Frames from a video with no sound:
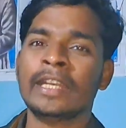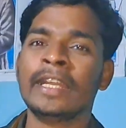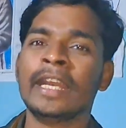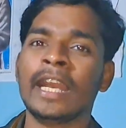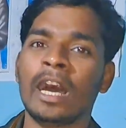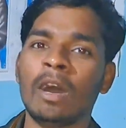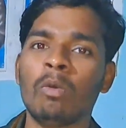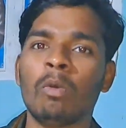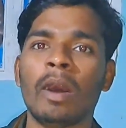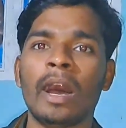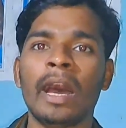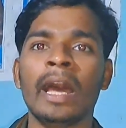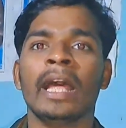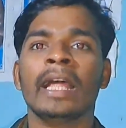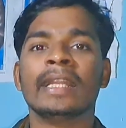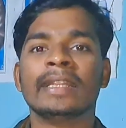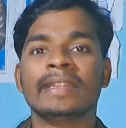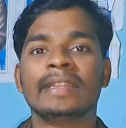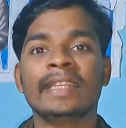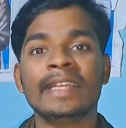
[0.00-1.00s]
निरहुआ
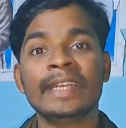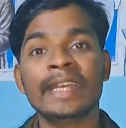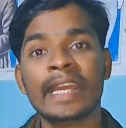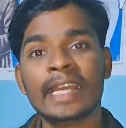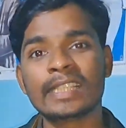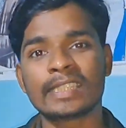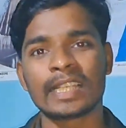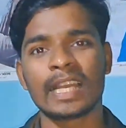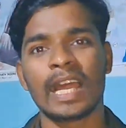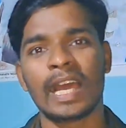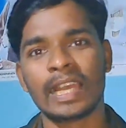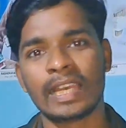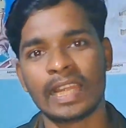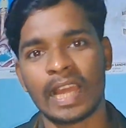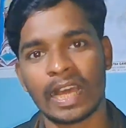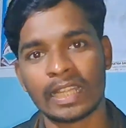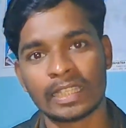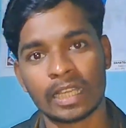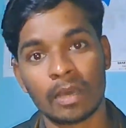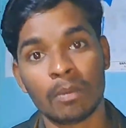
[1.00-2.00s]
दिनेश लाल
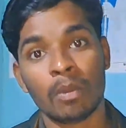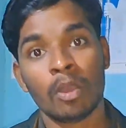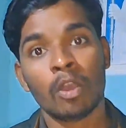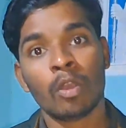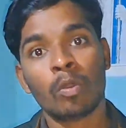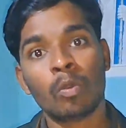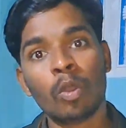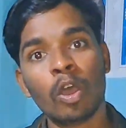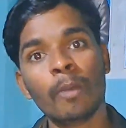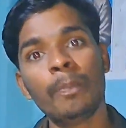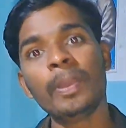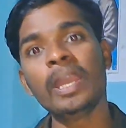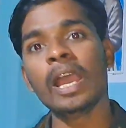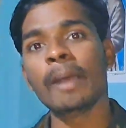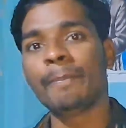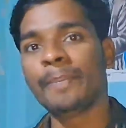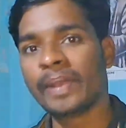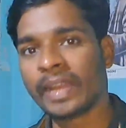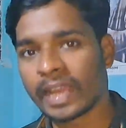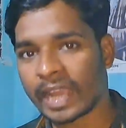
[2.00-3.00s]
यादव वो भी
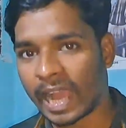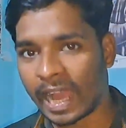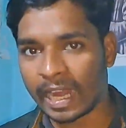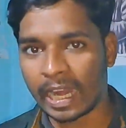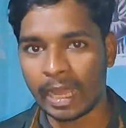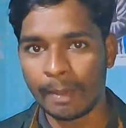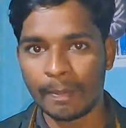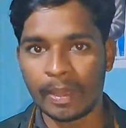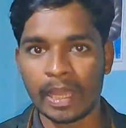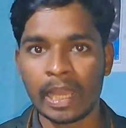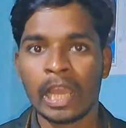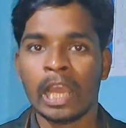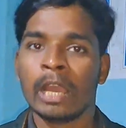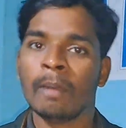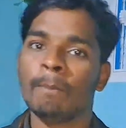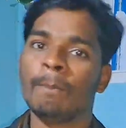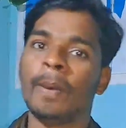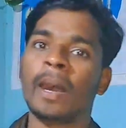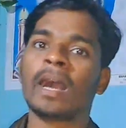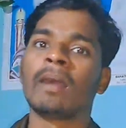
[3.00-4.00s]
अपने गाने में
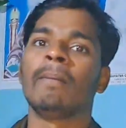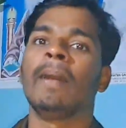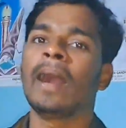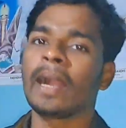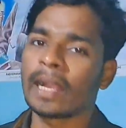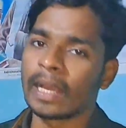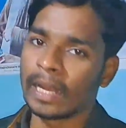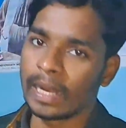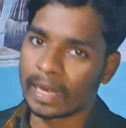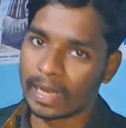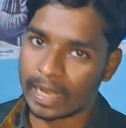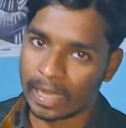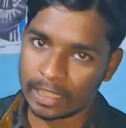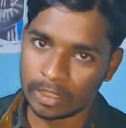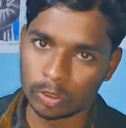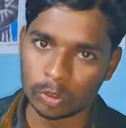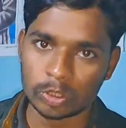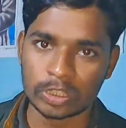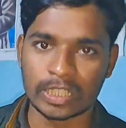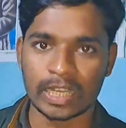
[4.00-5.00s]
भगवा कलर का
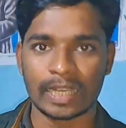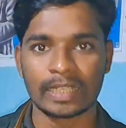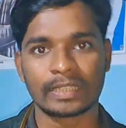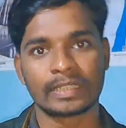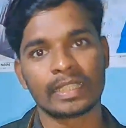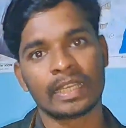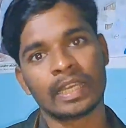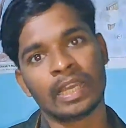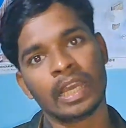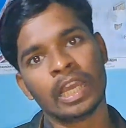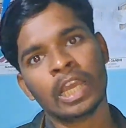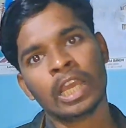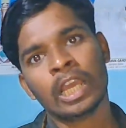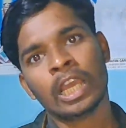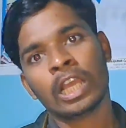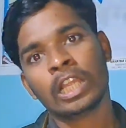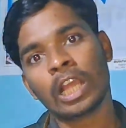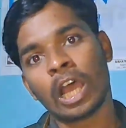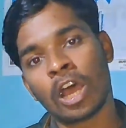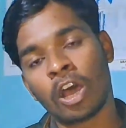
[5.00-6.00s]
यूज करते
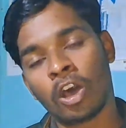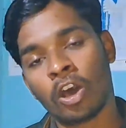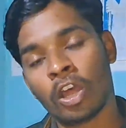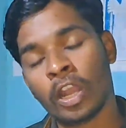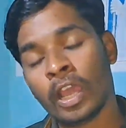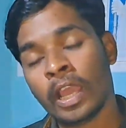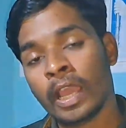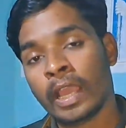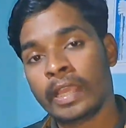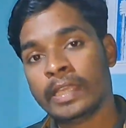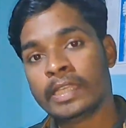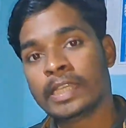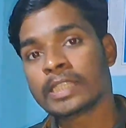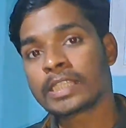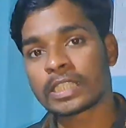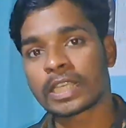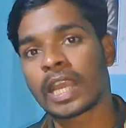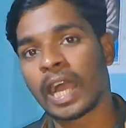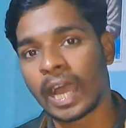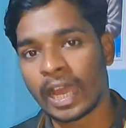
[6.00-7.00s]
हैं और
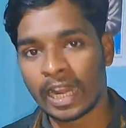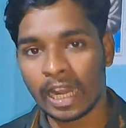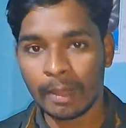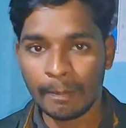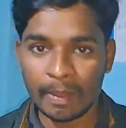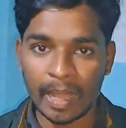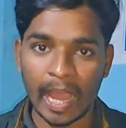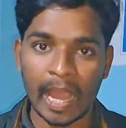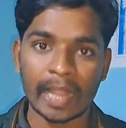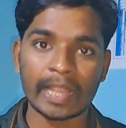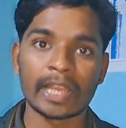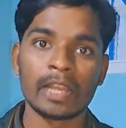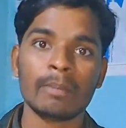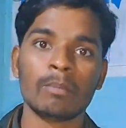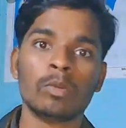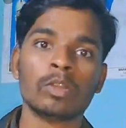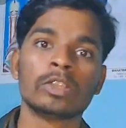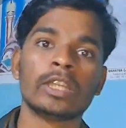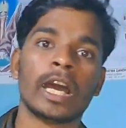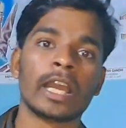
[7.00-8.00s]
इस गाने में आखिर
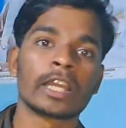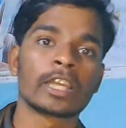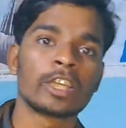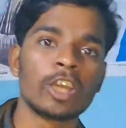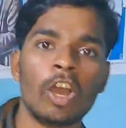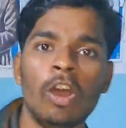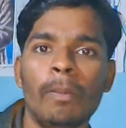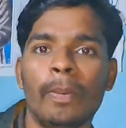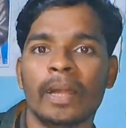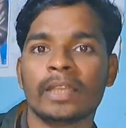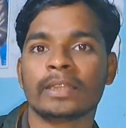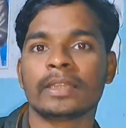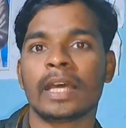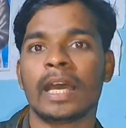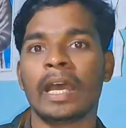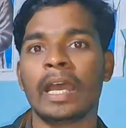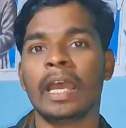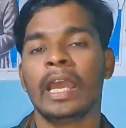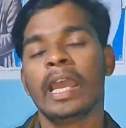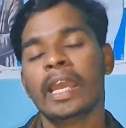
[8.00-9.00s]
मुद्दा क्यों
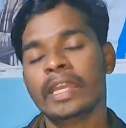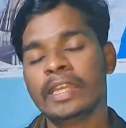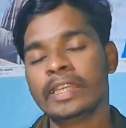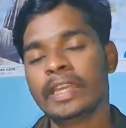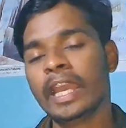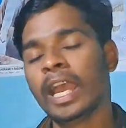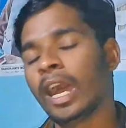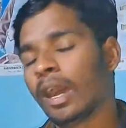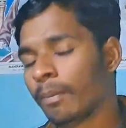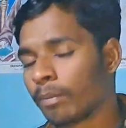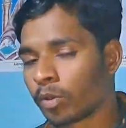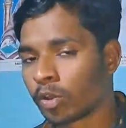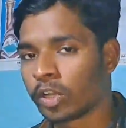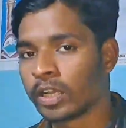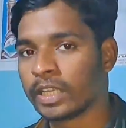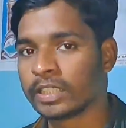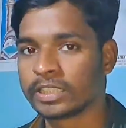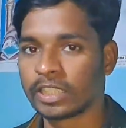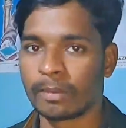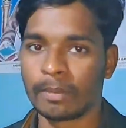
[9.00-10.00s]
बनता है ये हमको
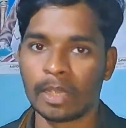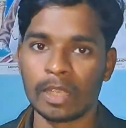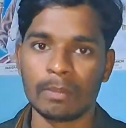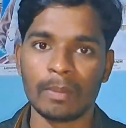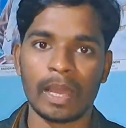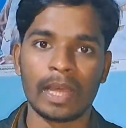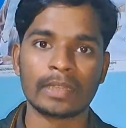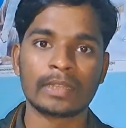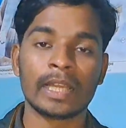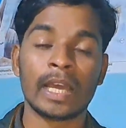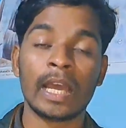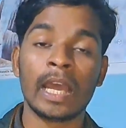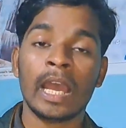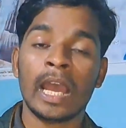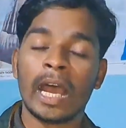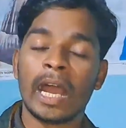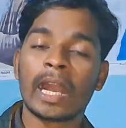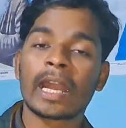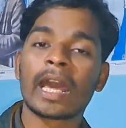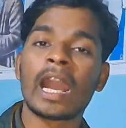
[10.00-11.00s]
नहीं समझ में आता
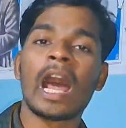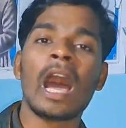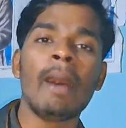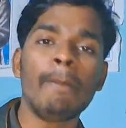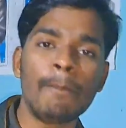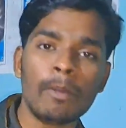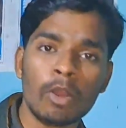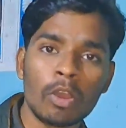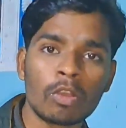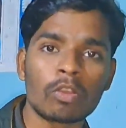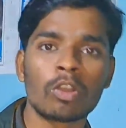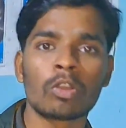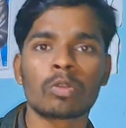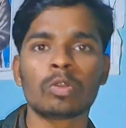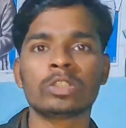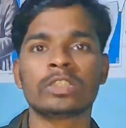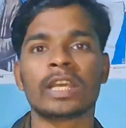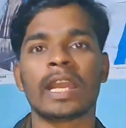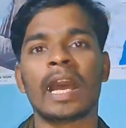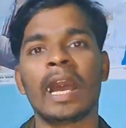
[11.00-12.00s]
अगर आप लोग को
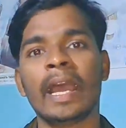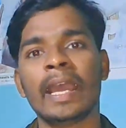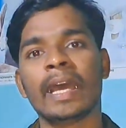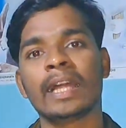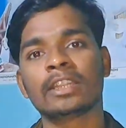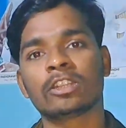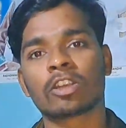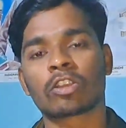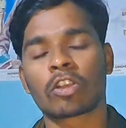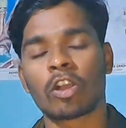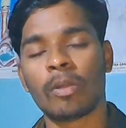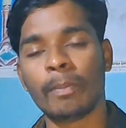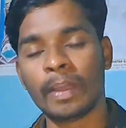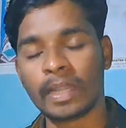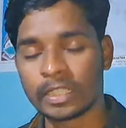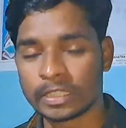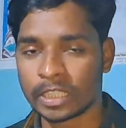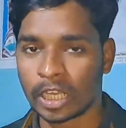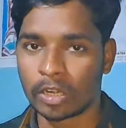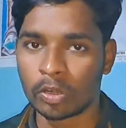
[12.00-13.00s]
कुछ राय है तो
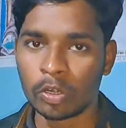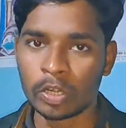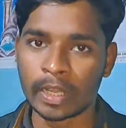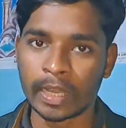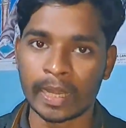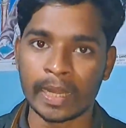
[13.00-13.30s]
कॉमेंट ज़रूर